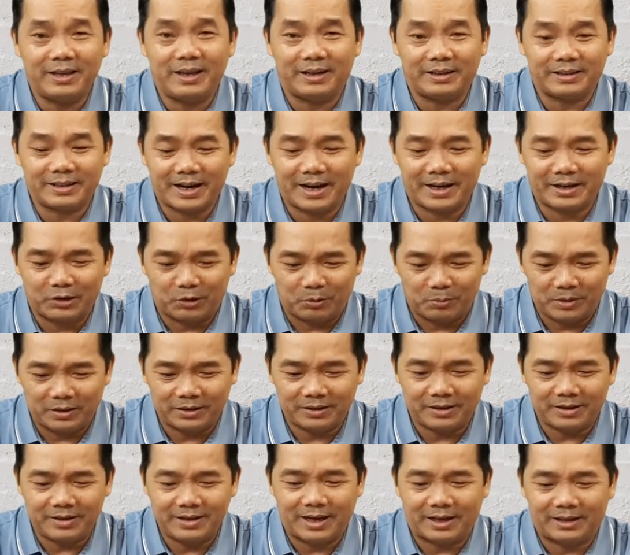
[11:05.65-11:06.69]
cái nhà trai rồi
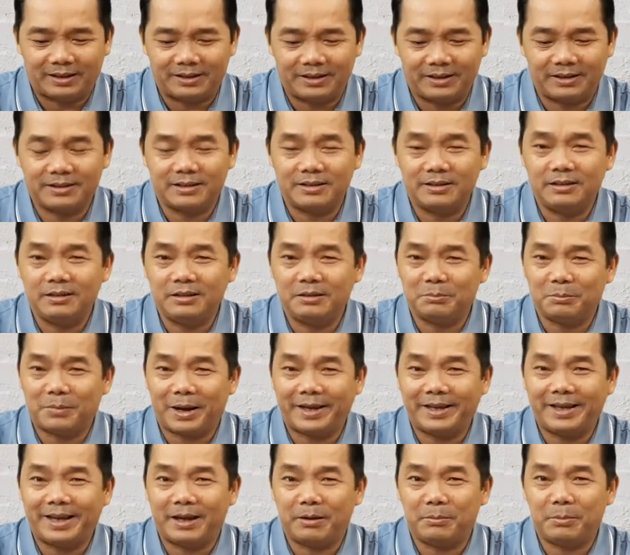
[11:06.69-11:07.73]
mới tiến hành tiệc cưới
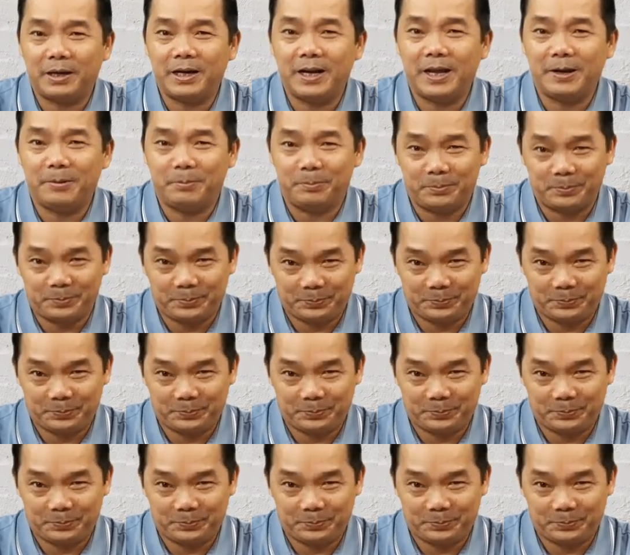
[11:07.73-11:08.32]
7 ngày 7 đêm.